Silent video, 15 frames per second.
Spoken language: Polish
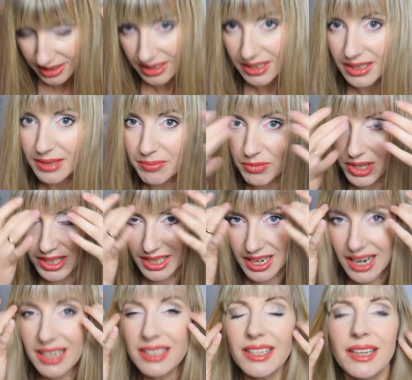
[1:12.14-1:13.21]
i
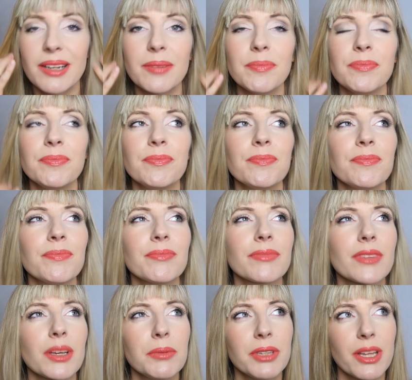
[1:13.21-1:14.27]
generalnie
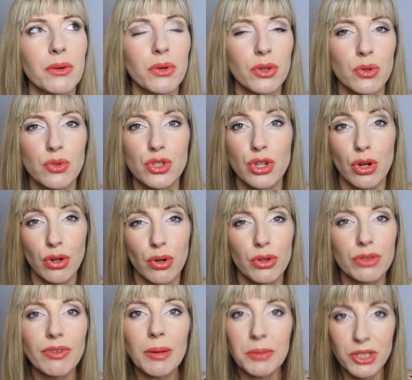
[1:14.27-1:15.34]
mm, minęło już
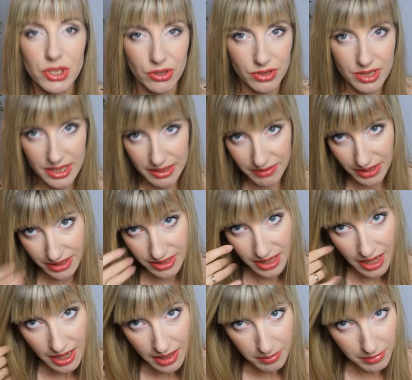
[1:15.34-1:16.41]
około dwa miesiące, więc
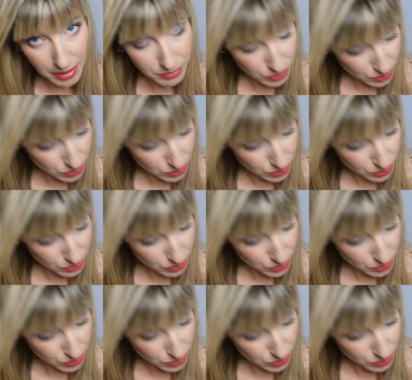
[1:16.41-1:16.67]
mam